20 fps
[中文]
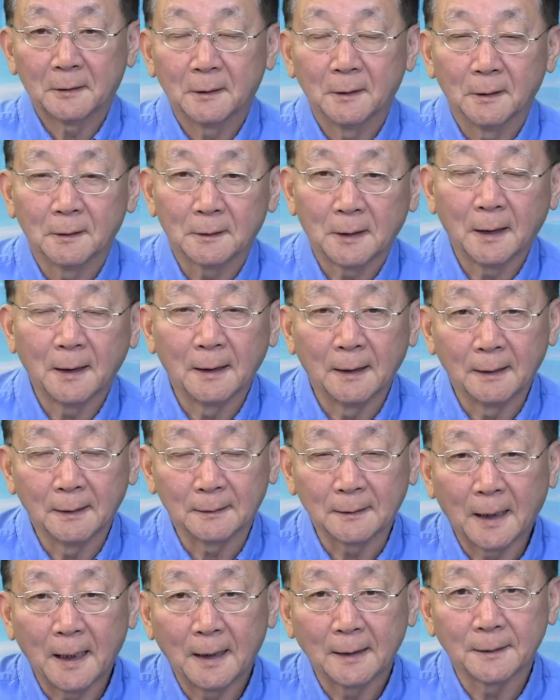那当然了，
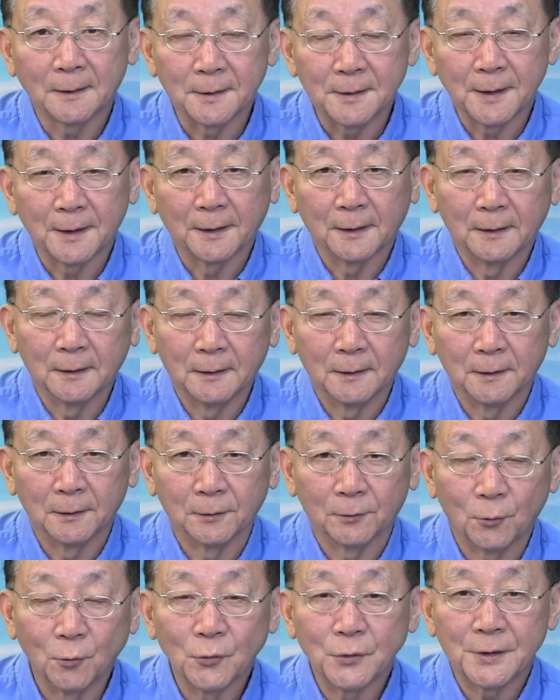他的这
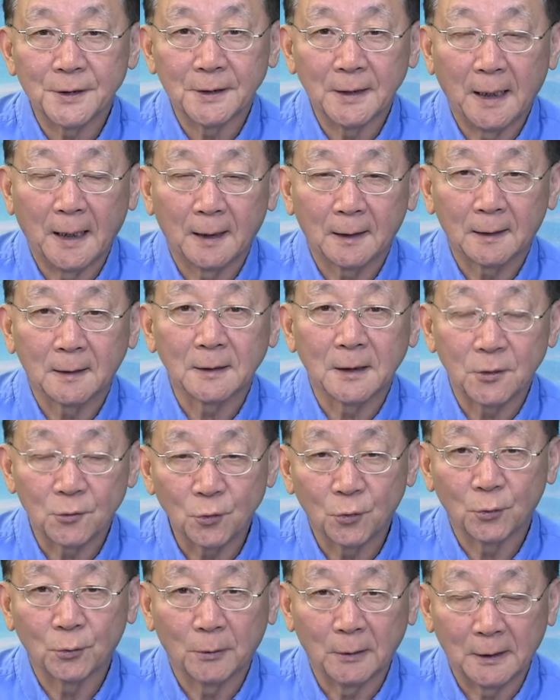个公司啊，刚才
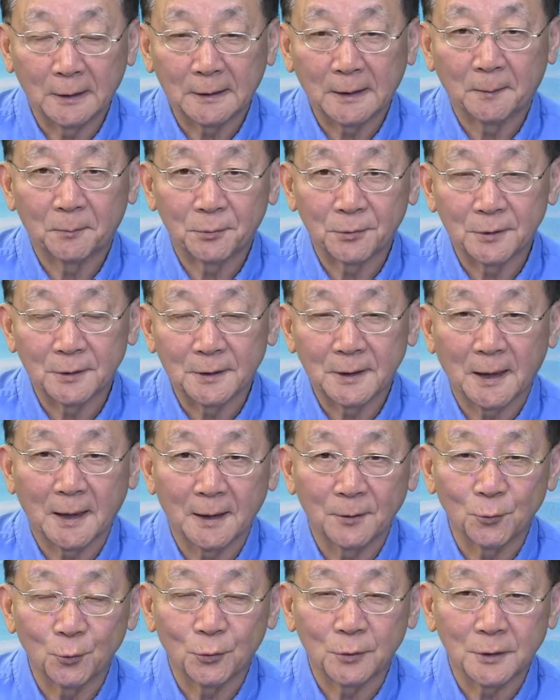说过了，他不是
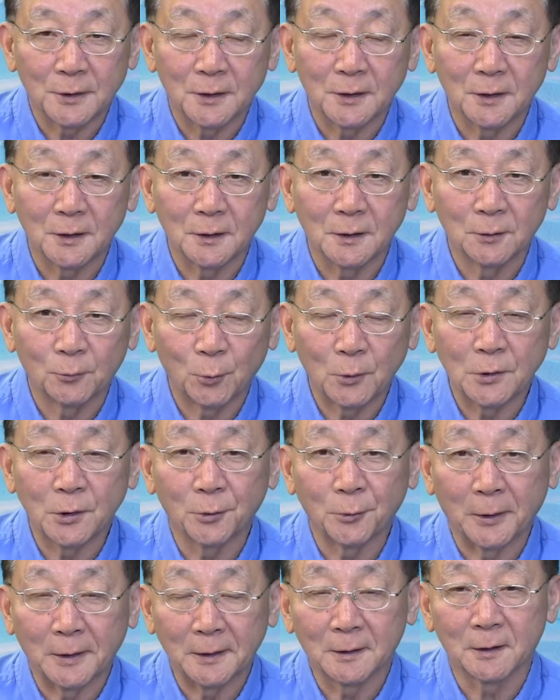在做汽车推
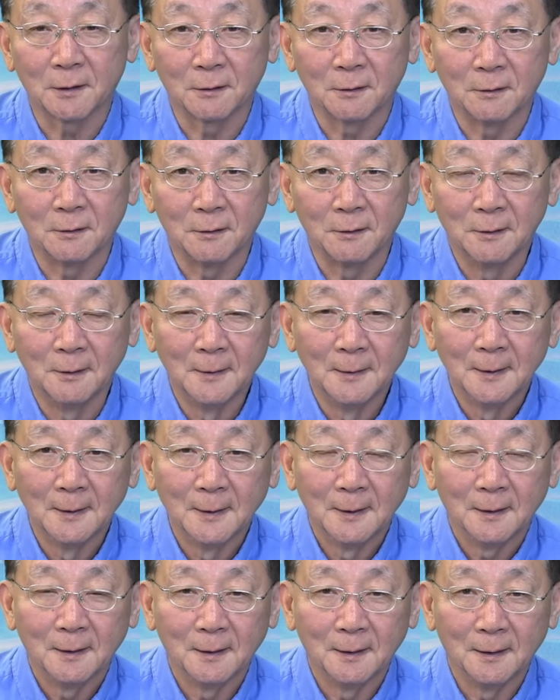销员的时候，
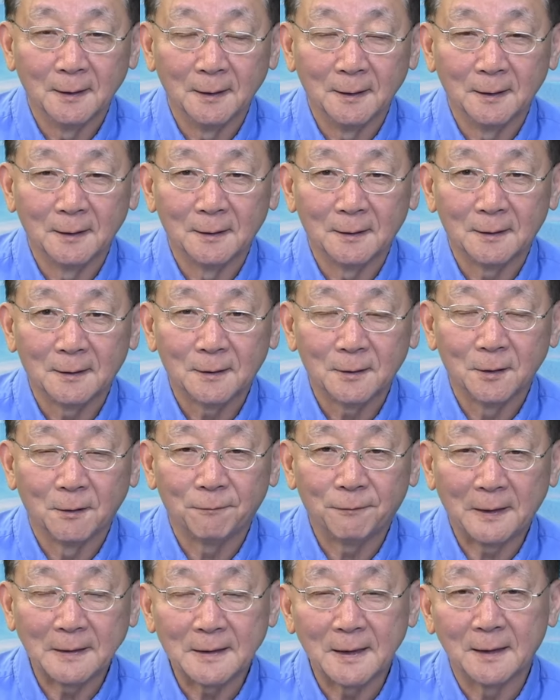呃，
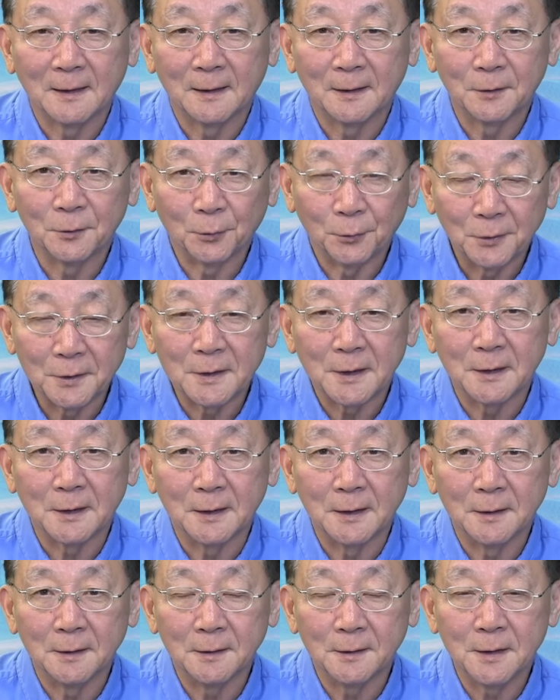发现了有一些
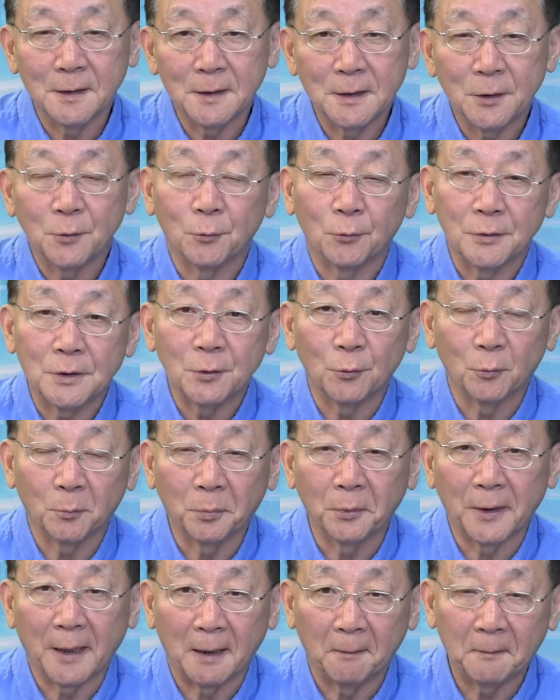人信用记录
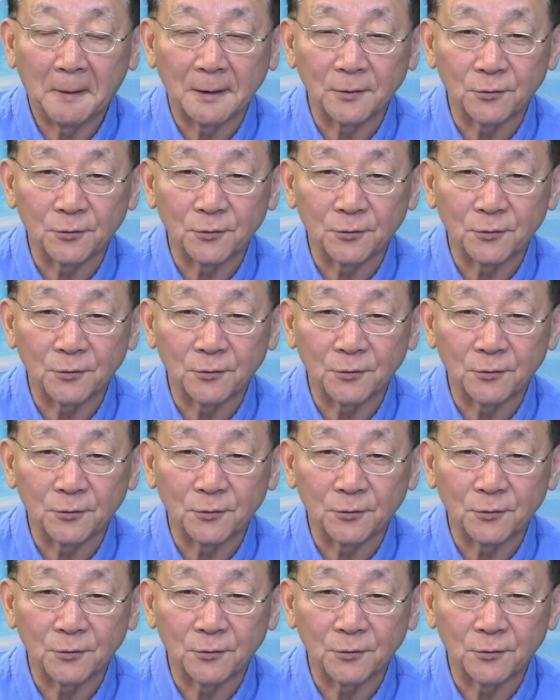不良嘛，